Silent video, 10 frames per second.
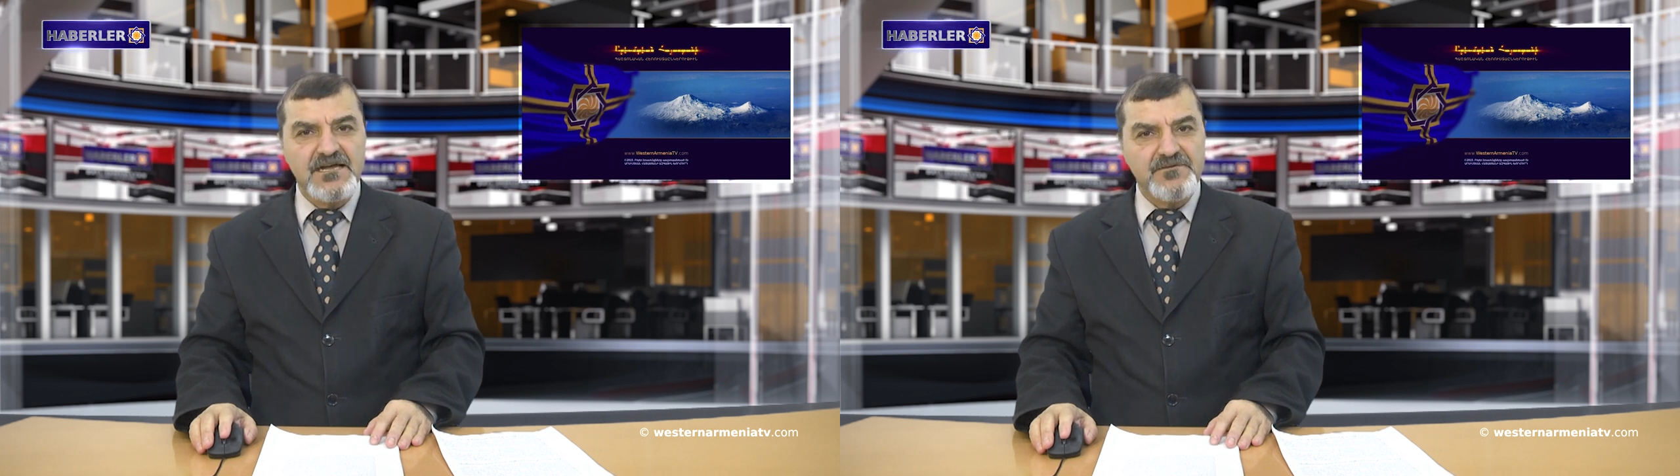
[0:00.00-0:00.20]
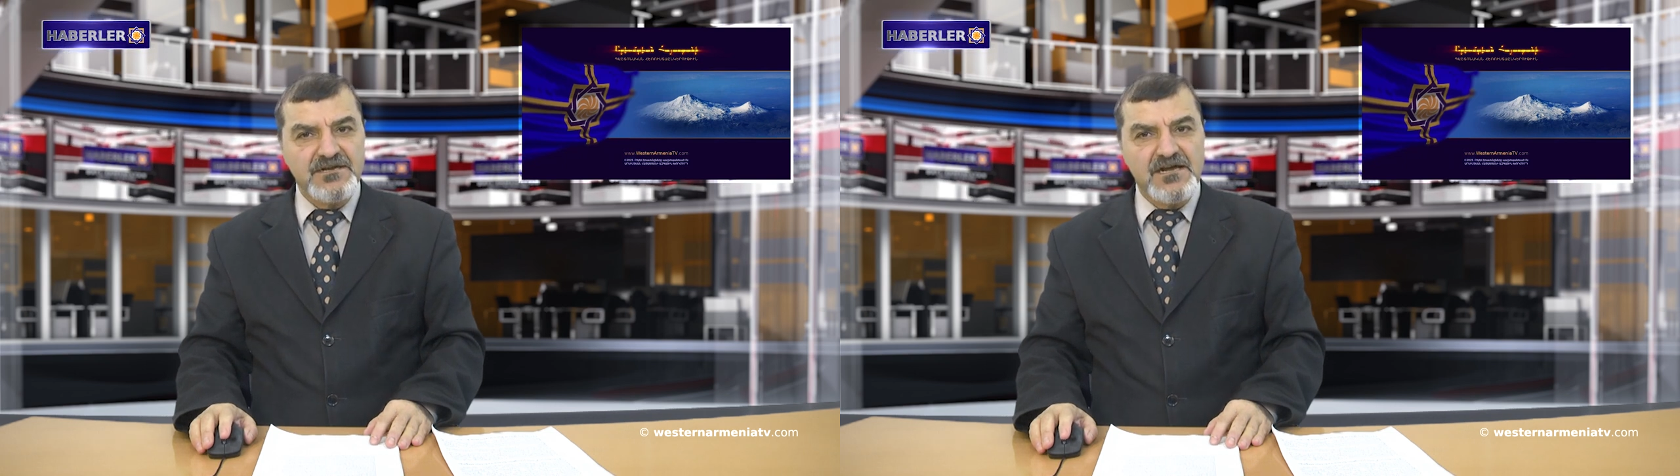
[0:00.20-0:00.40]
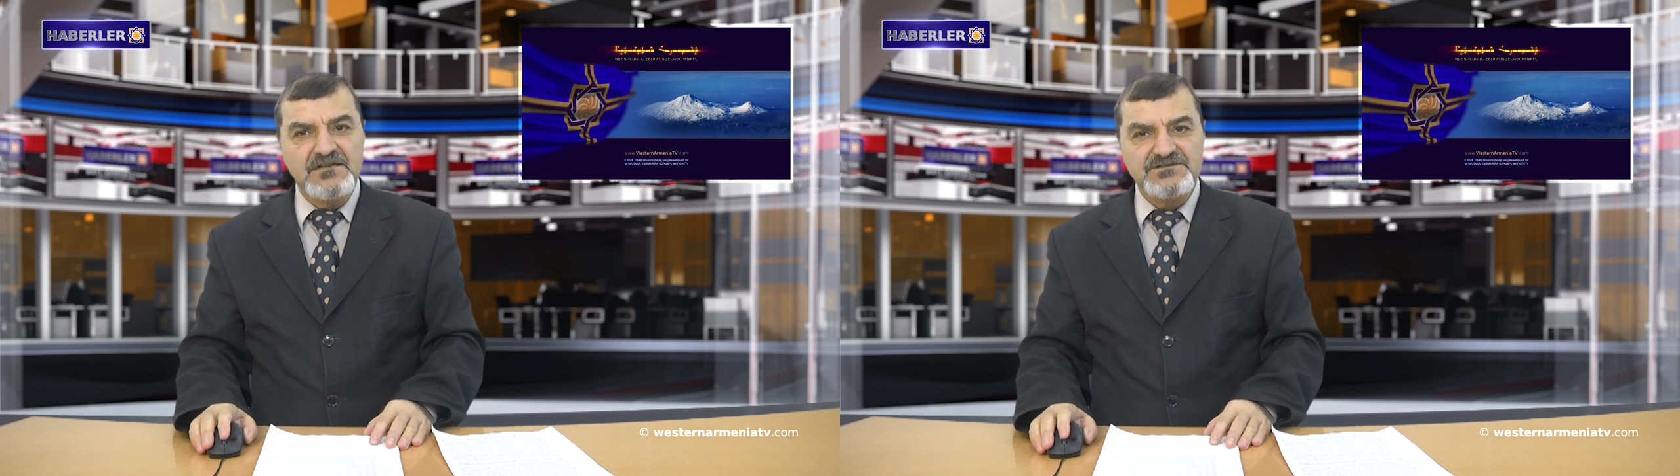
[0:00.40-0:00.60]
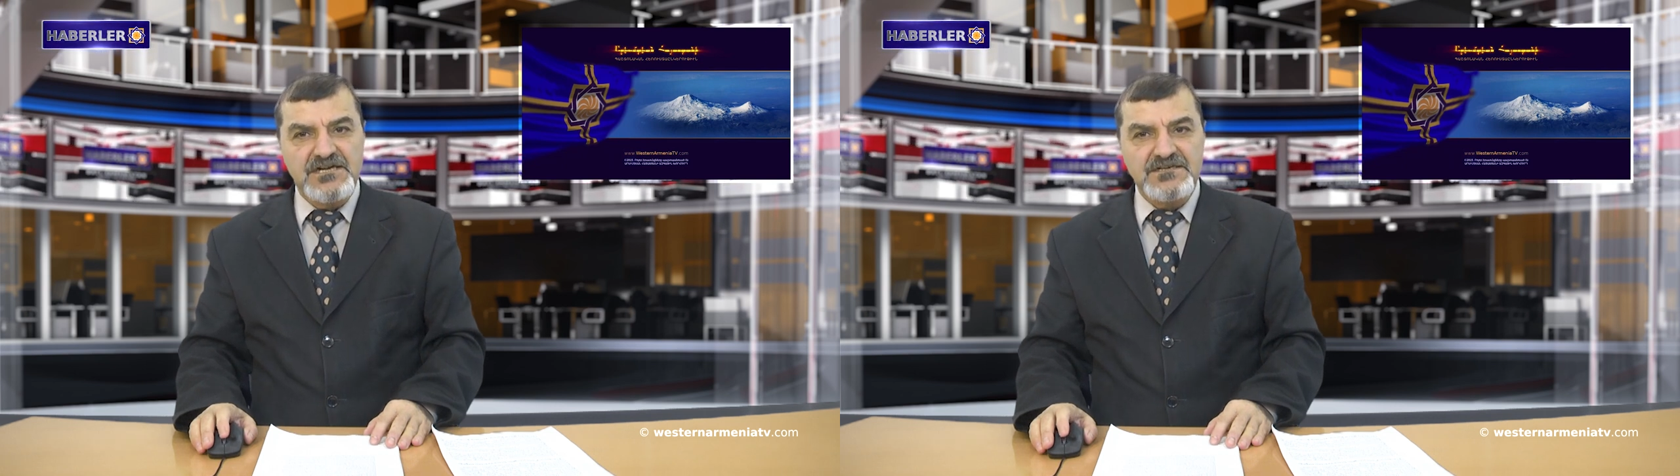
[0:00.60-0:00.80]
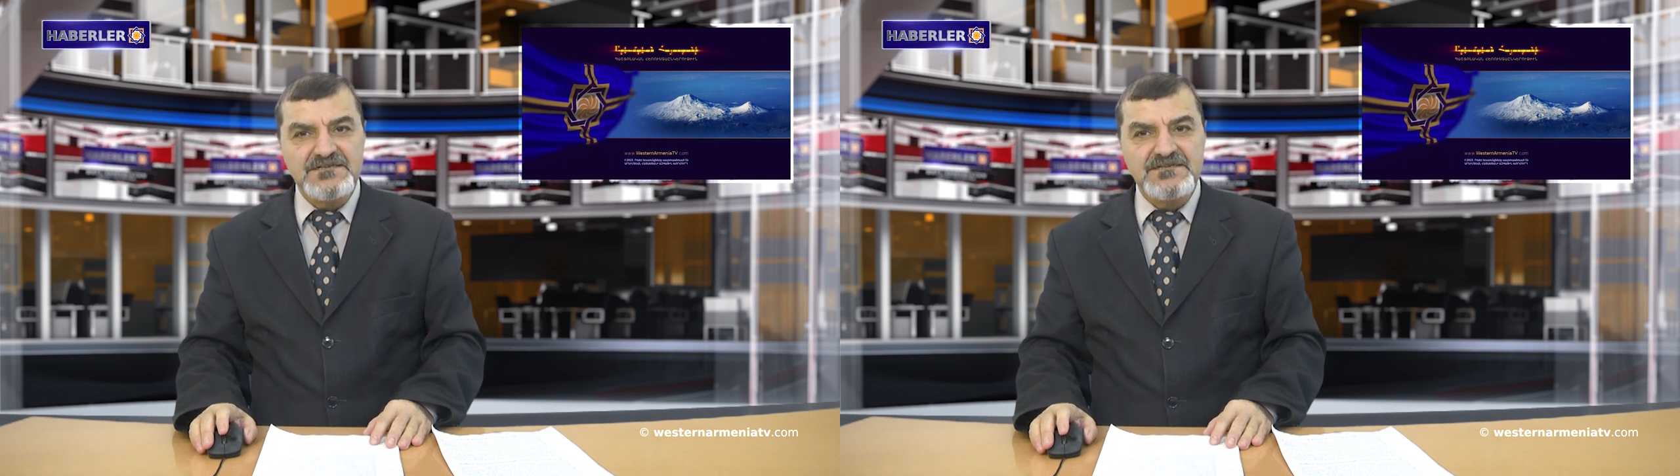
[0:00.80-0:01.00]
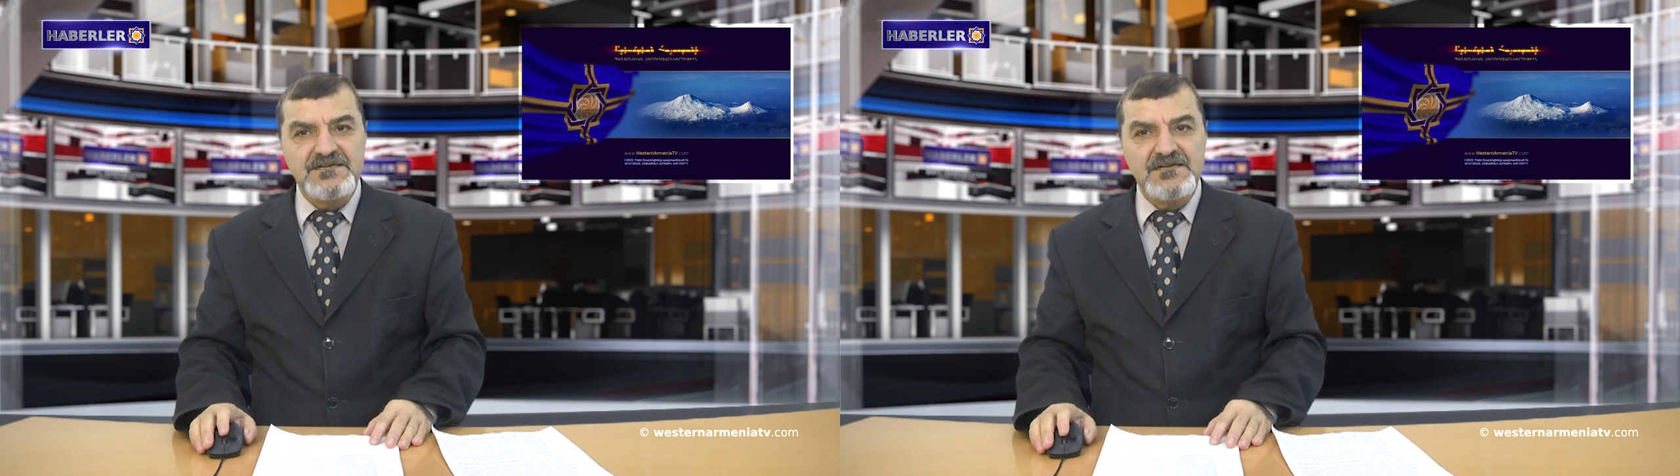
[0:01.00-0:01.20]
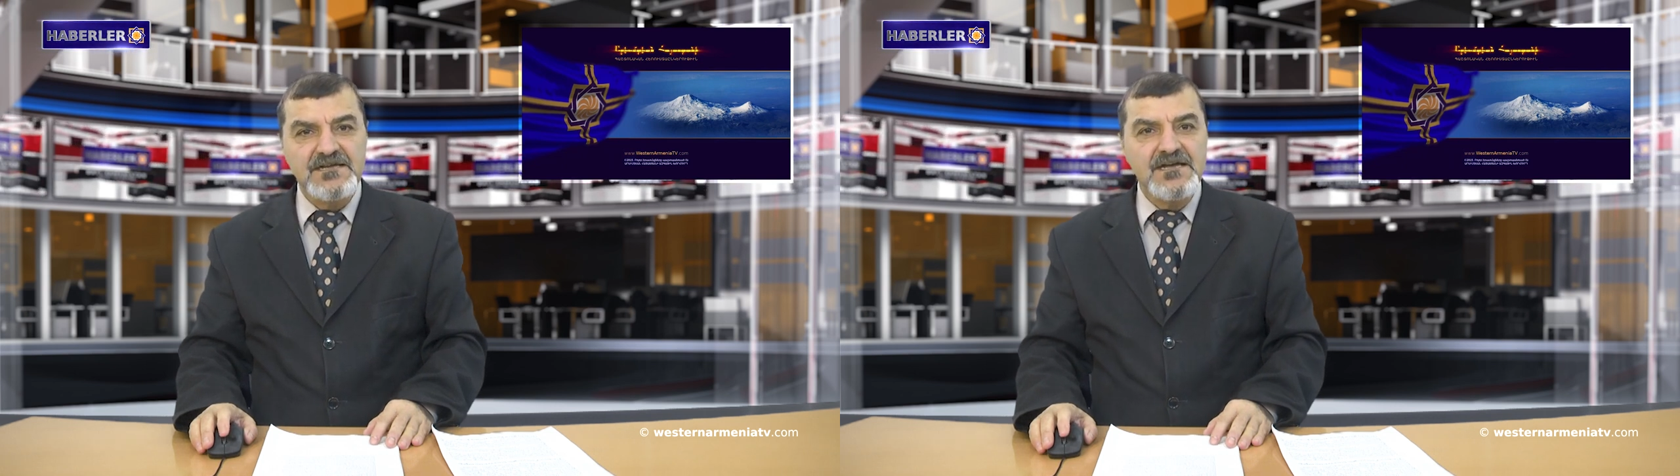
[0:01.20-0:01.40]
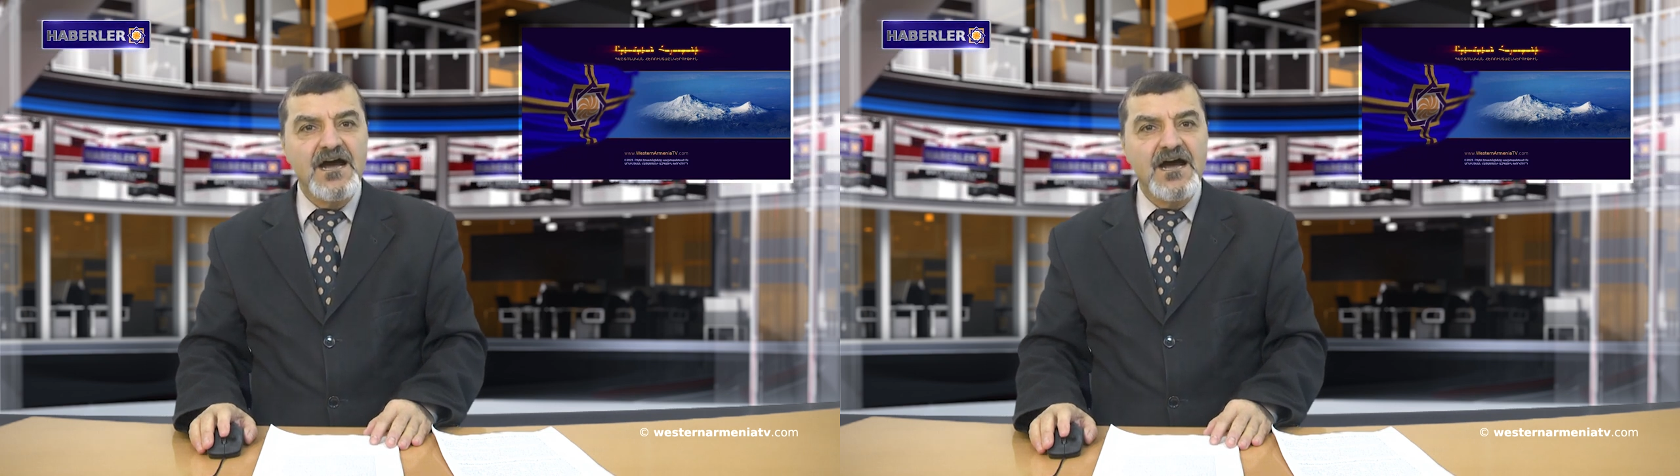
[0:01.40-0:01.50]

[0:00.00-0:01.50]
Ermeni halk şarkısı